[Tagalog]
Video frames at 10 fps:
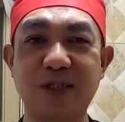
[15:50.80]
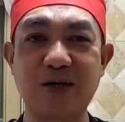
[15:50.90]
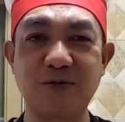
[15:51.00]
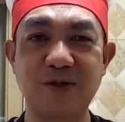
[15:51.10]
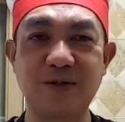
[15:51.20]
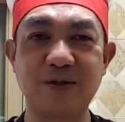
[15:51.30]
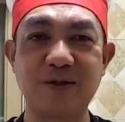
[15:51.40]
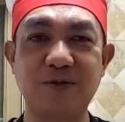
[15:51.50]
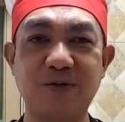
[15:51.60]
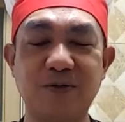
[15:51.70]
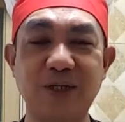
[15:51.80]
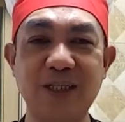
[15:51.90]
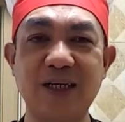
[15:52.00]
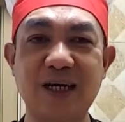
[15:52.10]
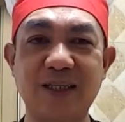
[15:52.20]
sound.
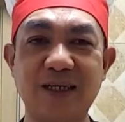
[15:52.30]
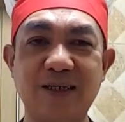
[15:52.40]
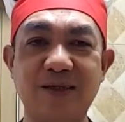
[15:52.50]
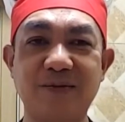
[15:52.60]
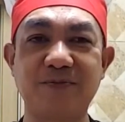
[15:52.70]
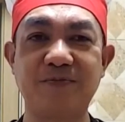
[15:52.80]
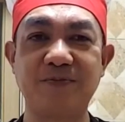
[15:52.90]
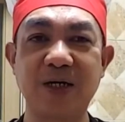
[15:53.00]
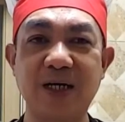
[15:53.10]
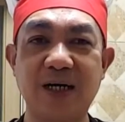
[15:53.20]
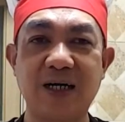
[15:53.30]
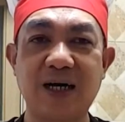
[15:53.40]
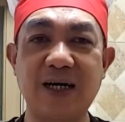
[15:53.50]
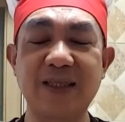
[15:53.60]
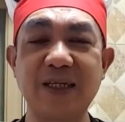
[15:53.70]
Ulitin natin.
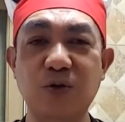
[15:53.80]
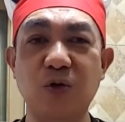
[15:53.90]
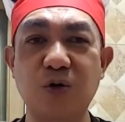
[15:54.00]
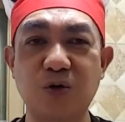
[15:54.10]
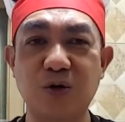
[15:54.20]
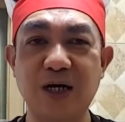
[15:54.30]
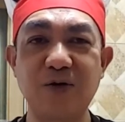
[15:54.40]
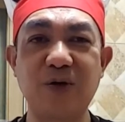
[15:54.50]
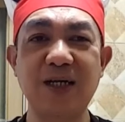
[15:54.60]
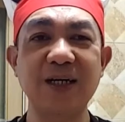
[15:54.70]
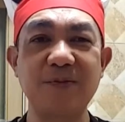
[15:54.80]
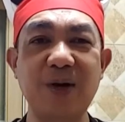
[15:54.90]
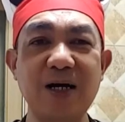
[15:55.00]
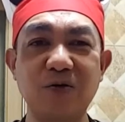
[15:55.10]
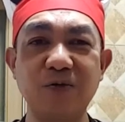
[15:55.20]
At ito ay walang
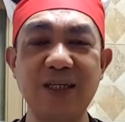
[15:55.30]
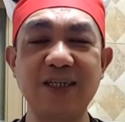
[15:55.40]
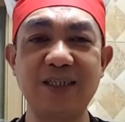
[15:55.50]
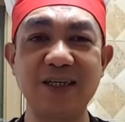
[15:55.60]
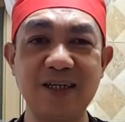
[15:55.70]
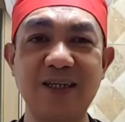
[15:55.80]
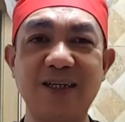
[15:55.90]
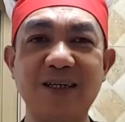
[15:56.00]
iba kundi si